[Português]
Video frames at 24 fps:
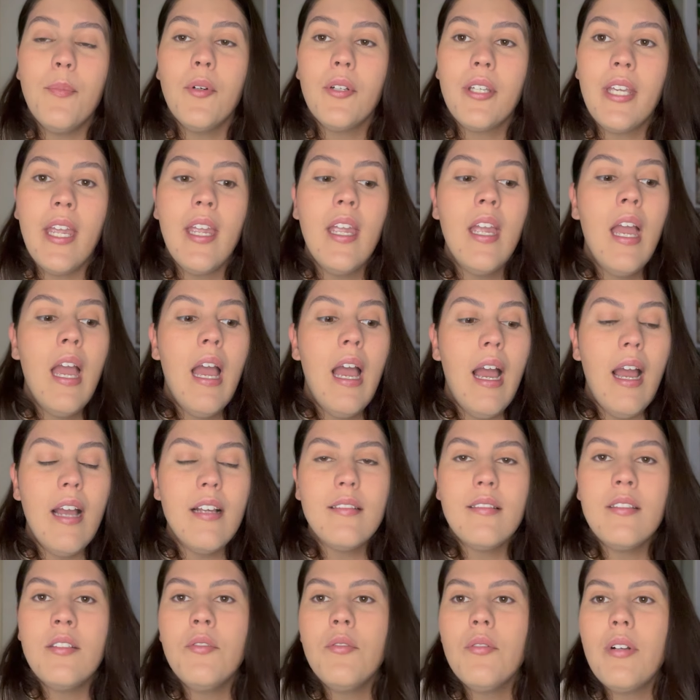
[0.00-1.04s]
Porque
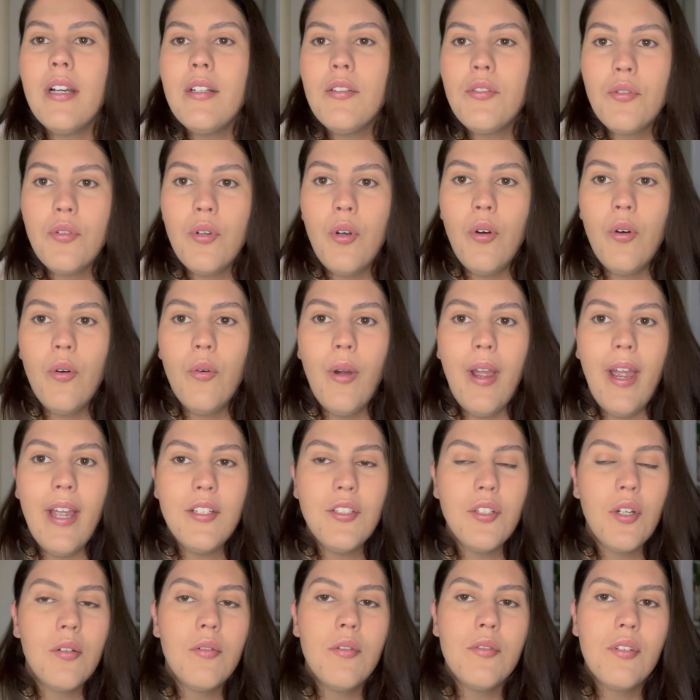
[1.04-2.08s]
assim que o cachorro é
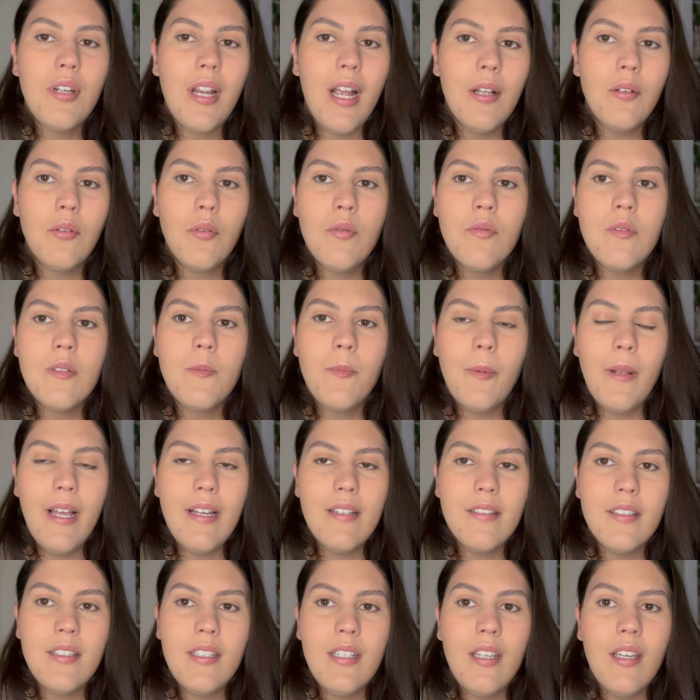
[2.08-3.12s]
diagnosticado com
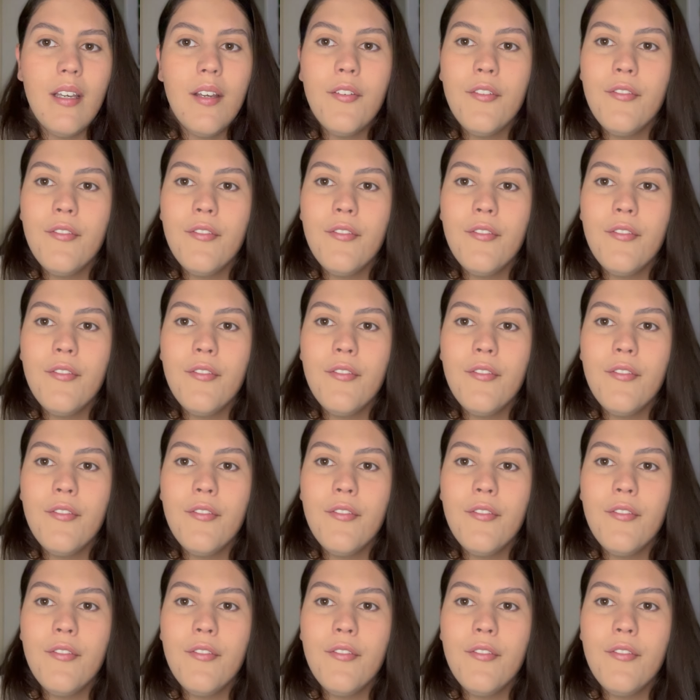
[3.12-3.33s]
displasia,